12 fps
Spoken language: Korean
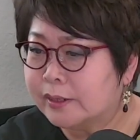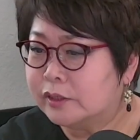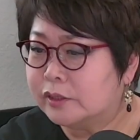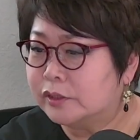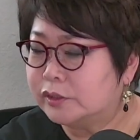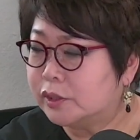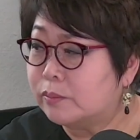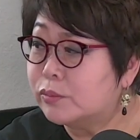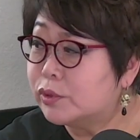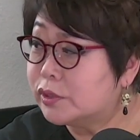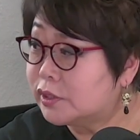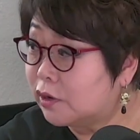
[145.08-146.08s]
어,
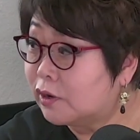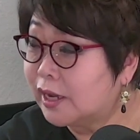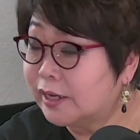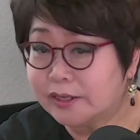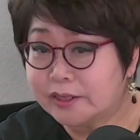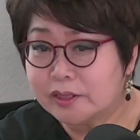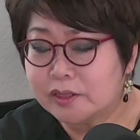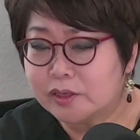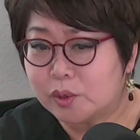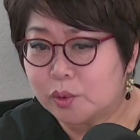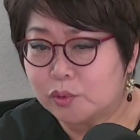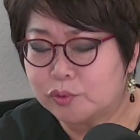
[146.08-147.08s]
전문
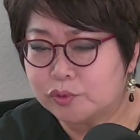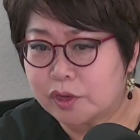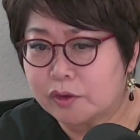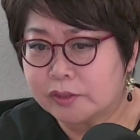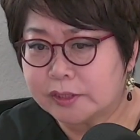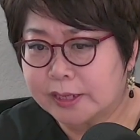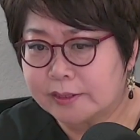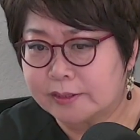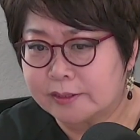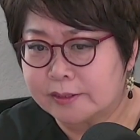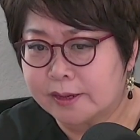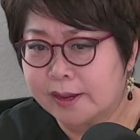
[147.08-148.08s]
성악인들로
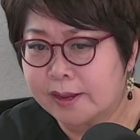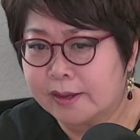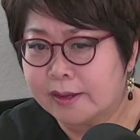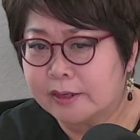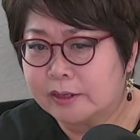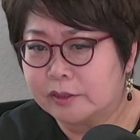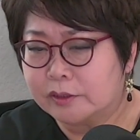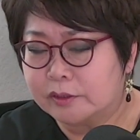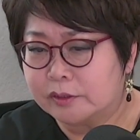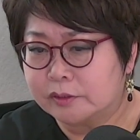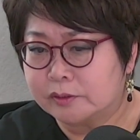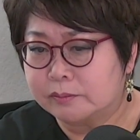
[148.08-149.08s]
구성됐는데
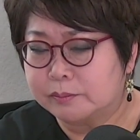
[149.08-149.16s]
어,